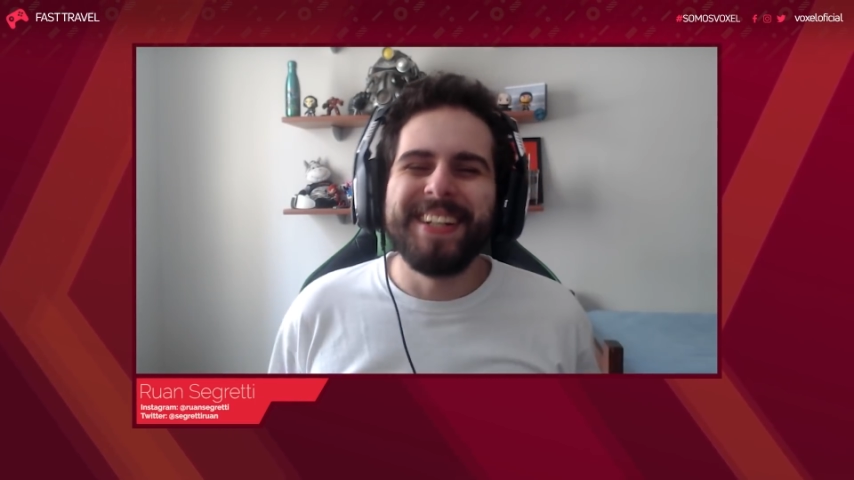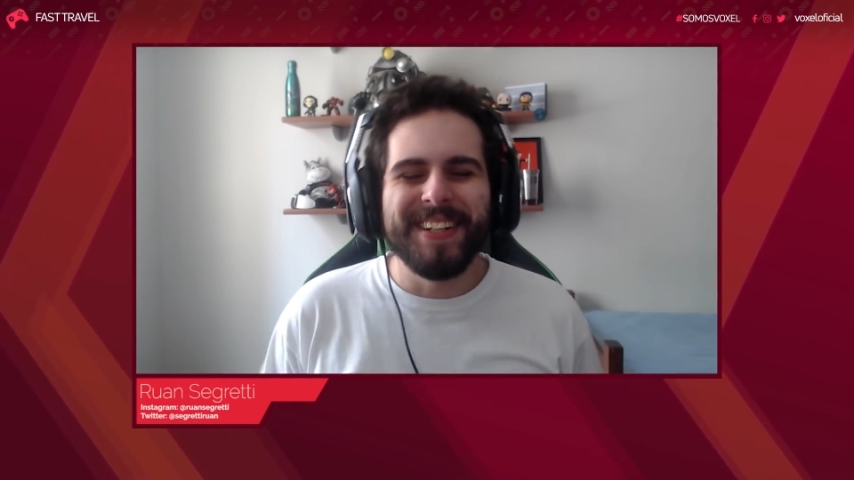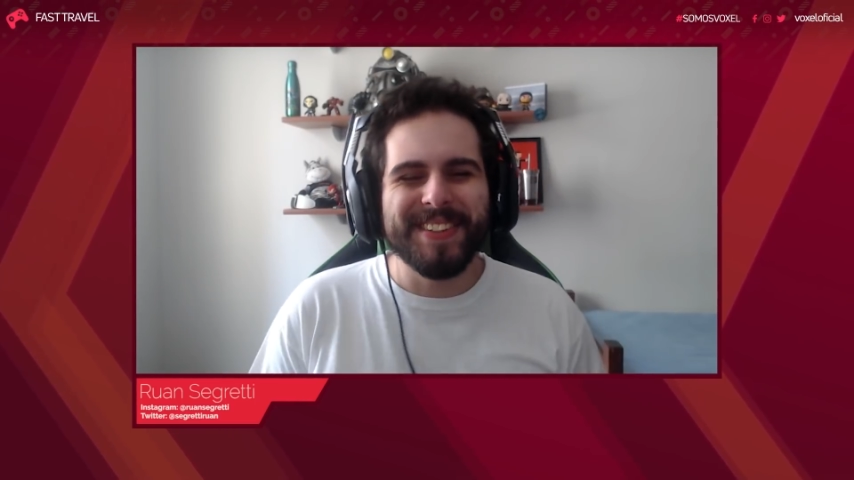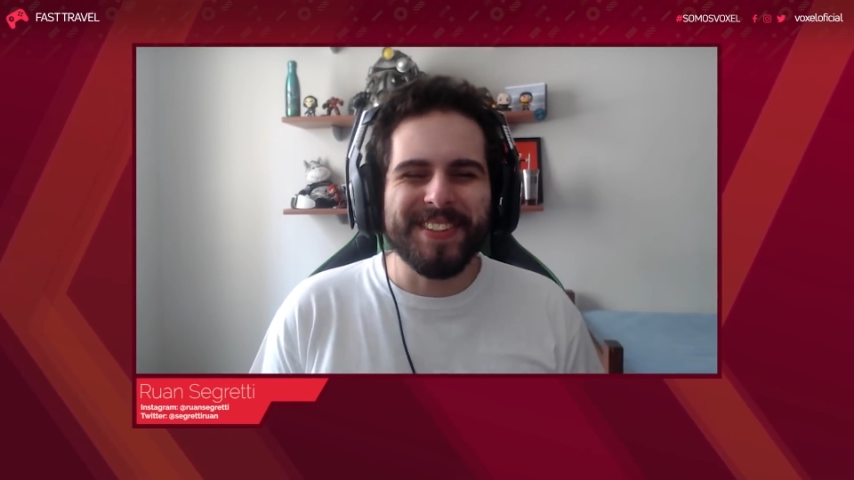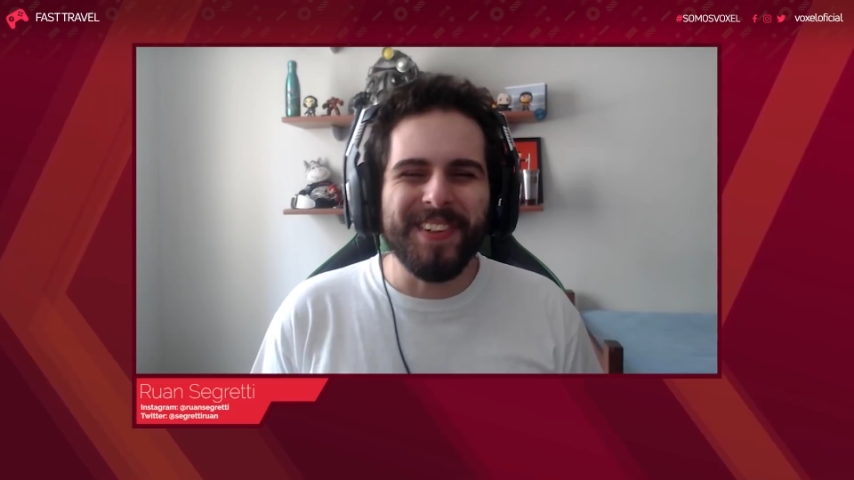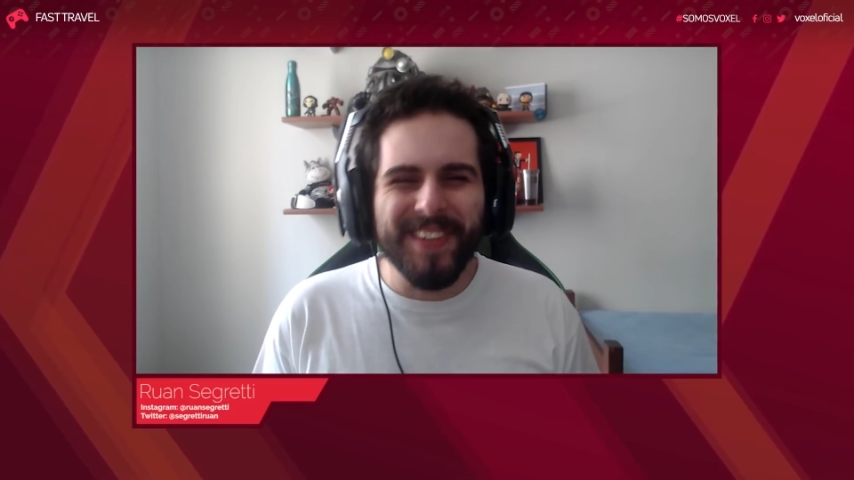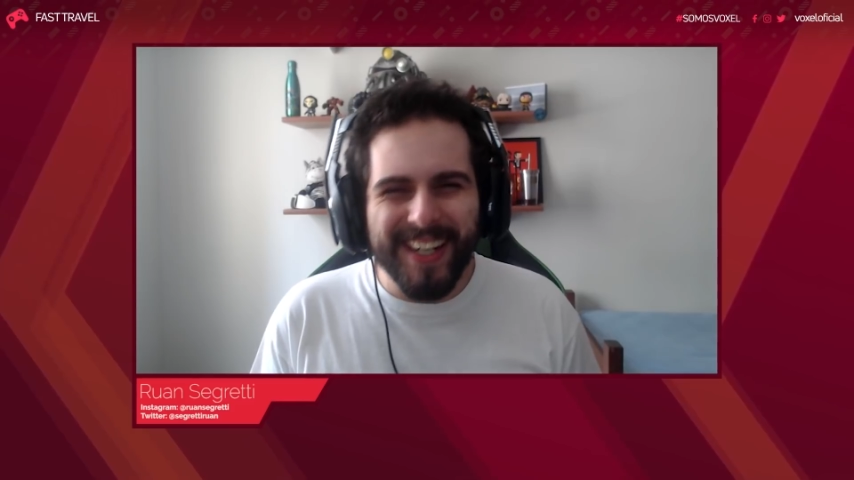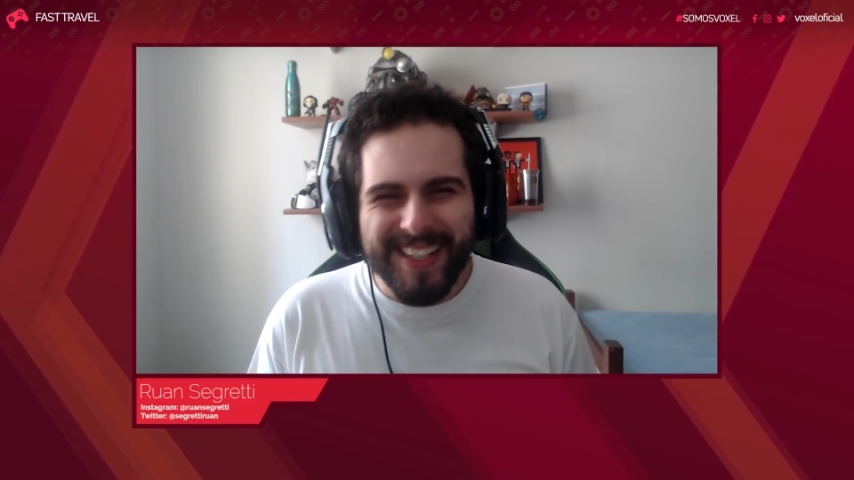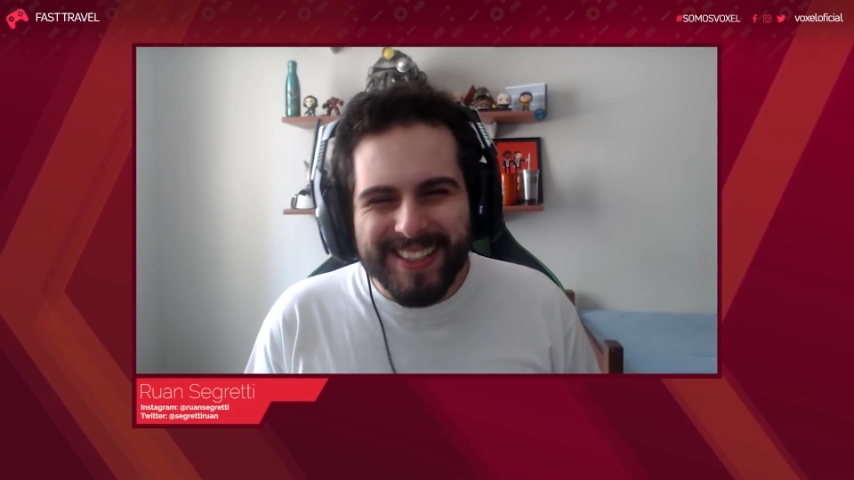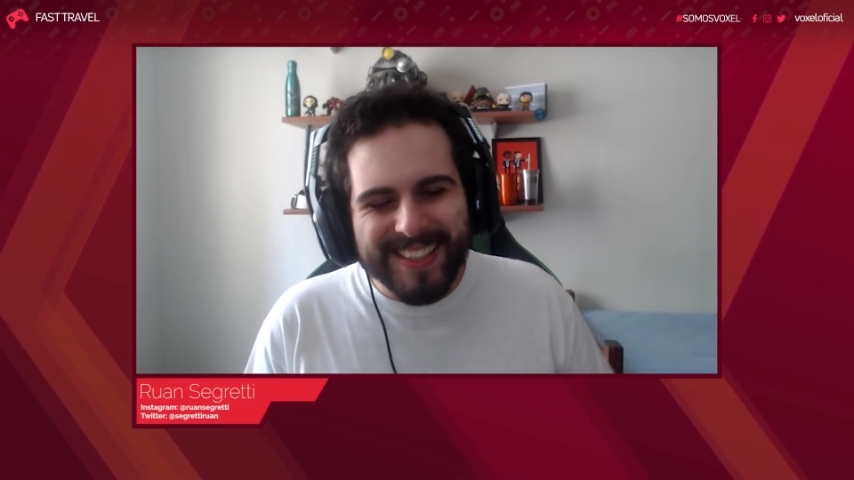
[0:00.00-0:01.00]
Eu sou o
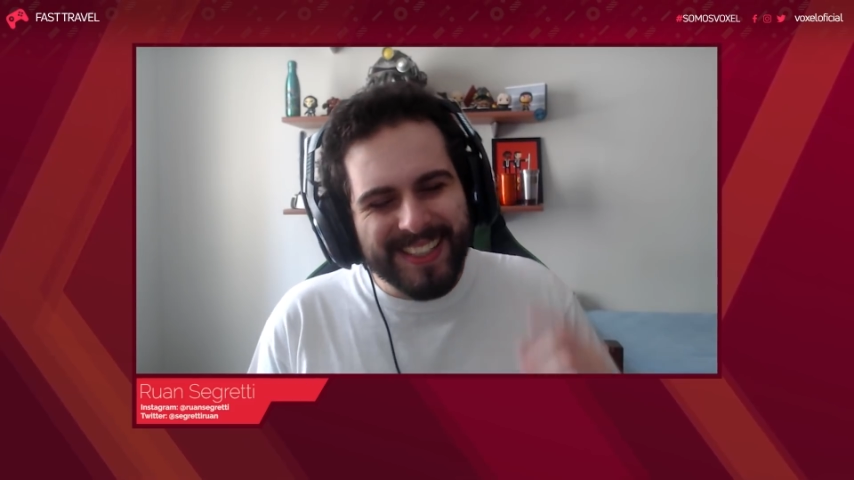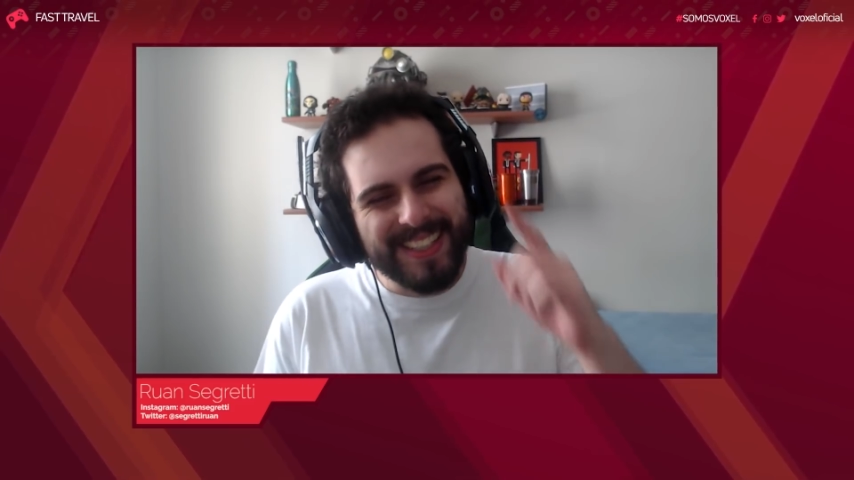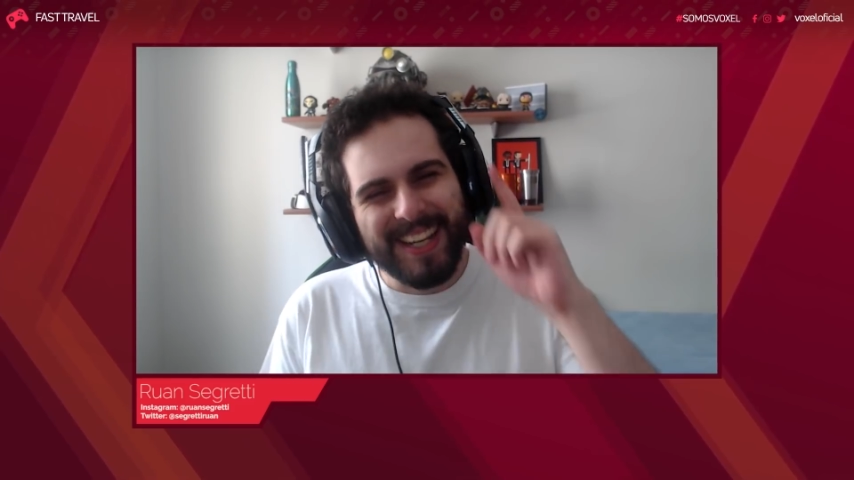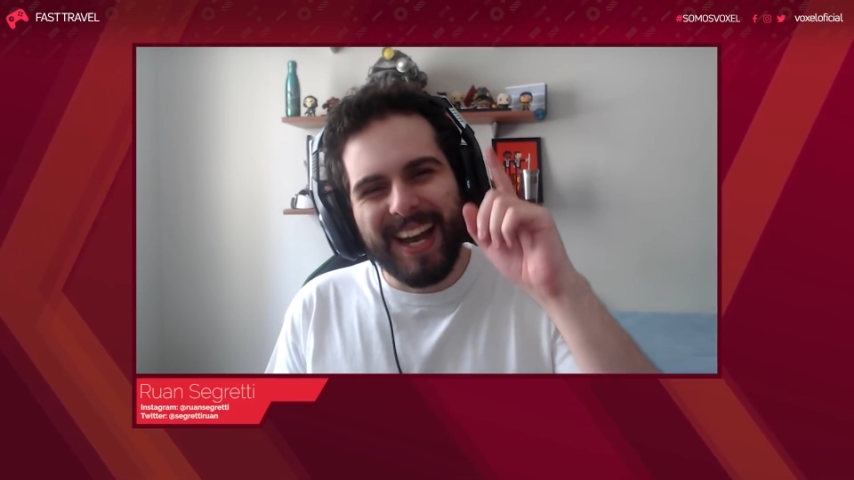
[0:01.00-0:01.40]
Juan e